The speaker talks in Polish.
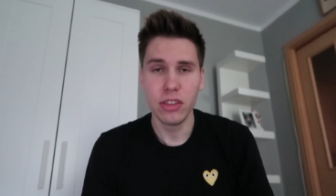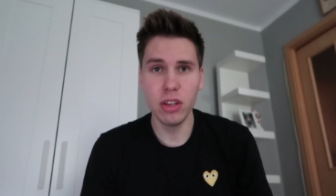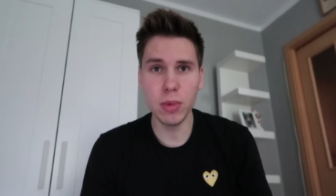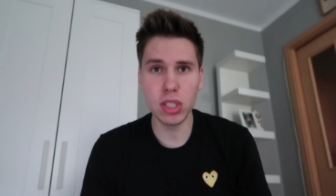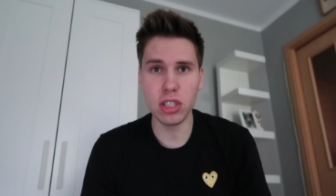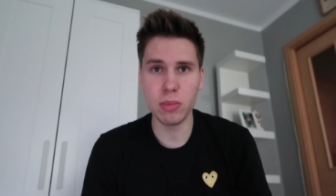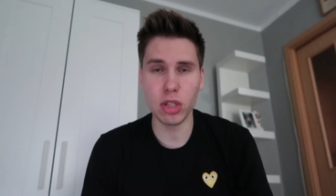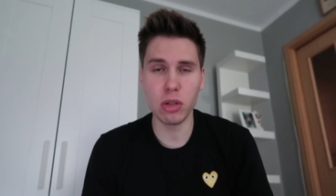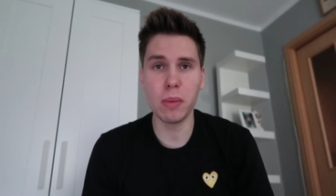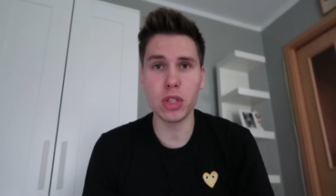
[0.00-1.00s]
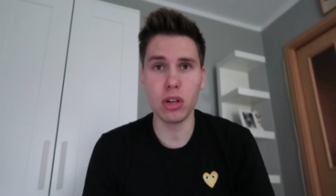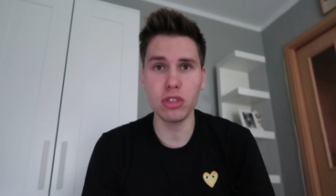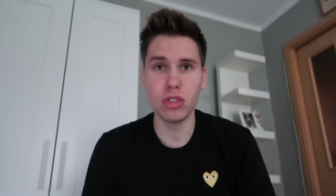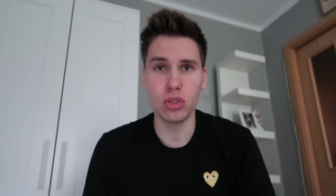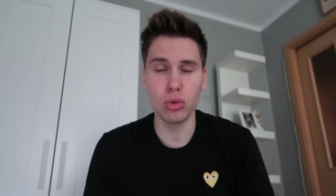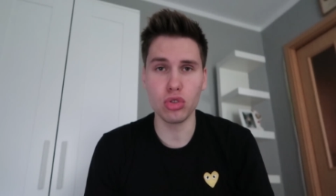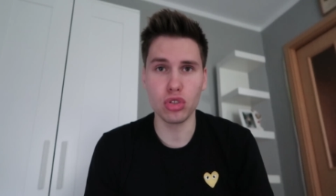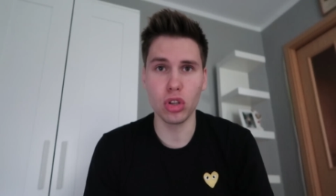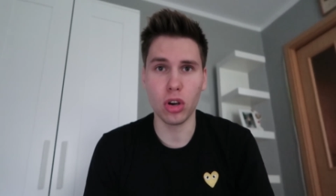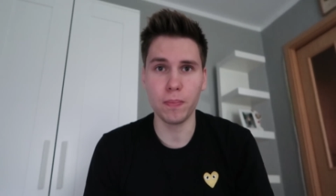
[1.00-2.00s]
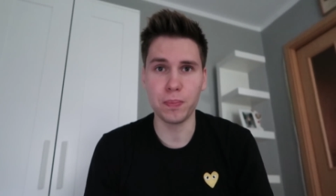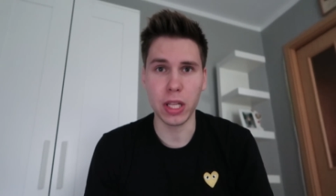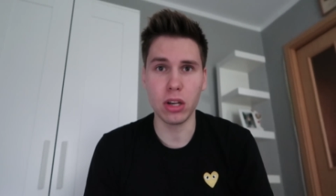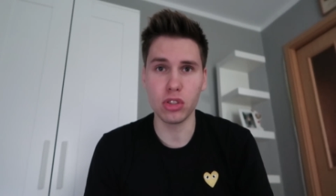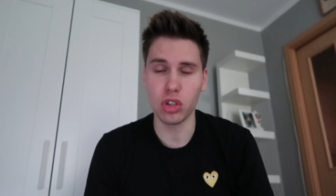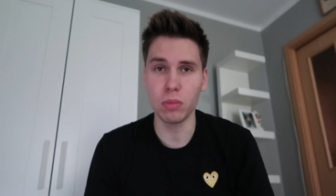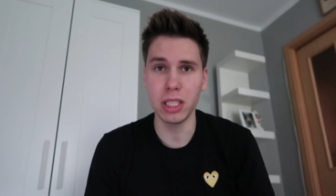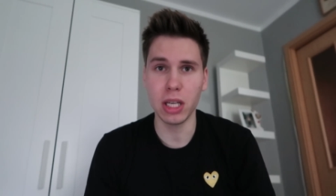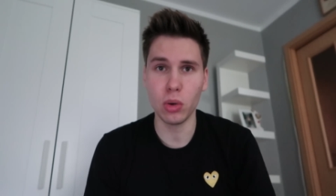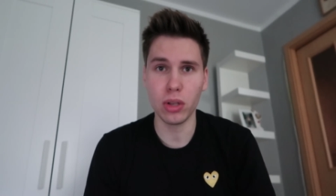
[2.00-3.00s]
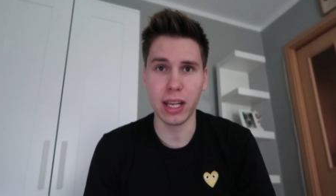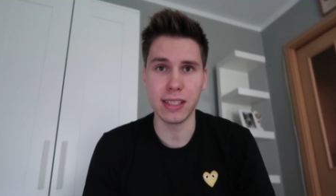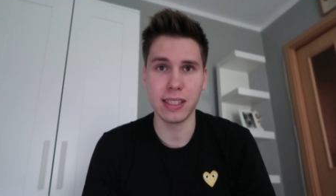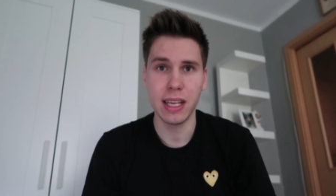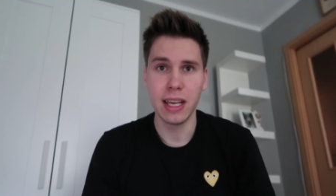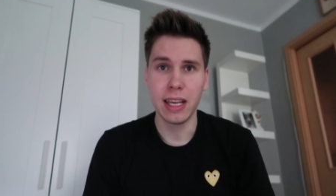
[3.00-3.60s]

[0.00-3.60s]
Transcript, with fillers: no i myślę, że możemy przechodzić już do tego, co minęło nas